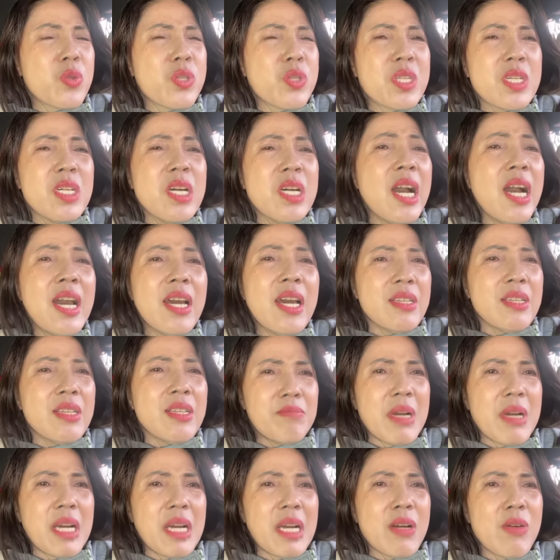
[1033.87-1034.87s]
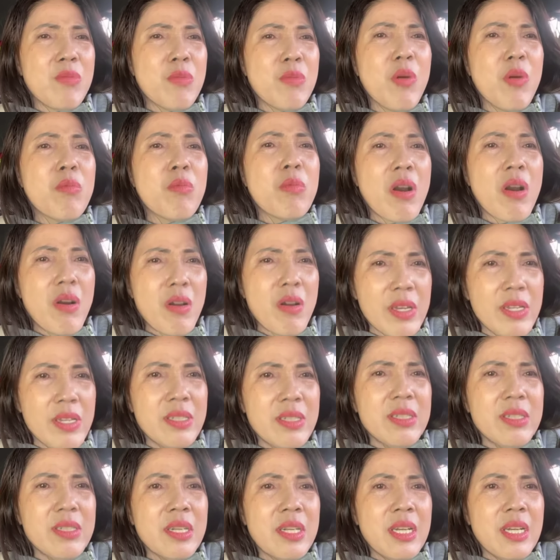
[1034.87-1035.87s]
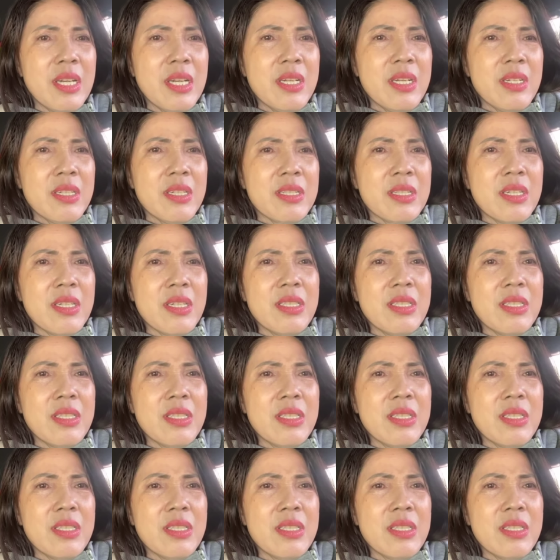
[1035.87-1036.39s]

giữ hết bà không không nói dạ.